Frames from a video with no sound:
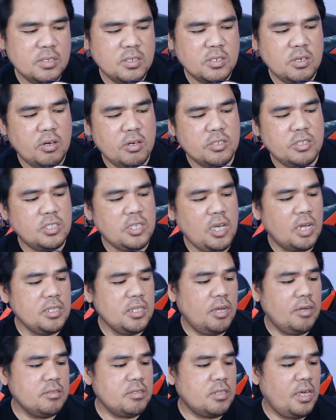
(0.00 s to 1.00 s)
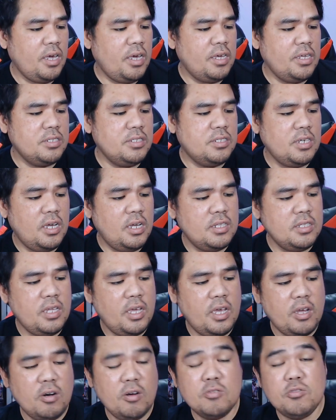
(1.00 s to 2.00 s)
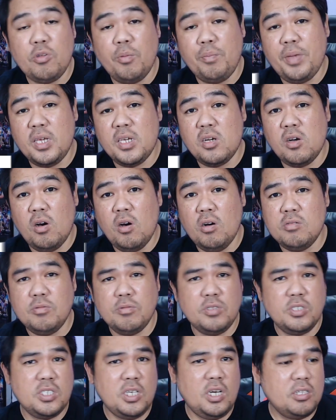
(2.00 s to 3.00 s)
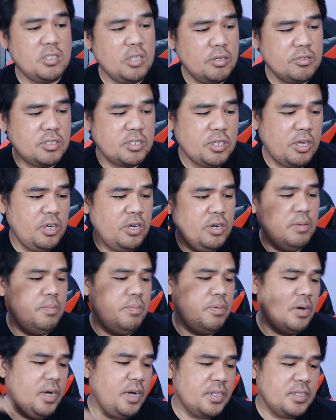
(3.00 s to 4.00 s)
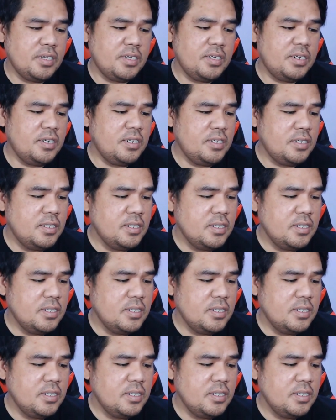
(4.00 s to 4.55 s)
So shoutout kay John Errol Domingo, Shoutout sa iyo brother.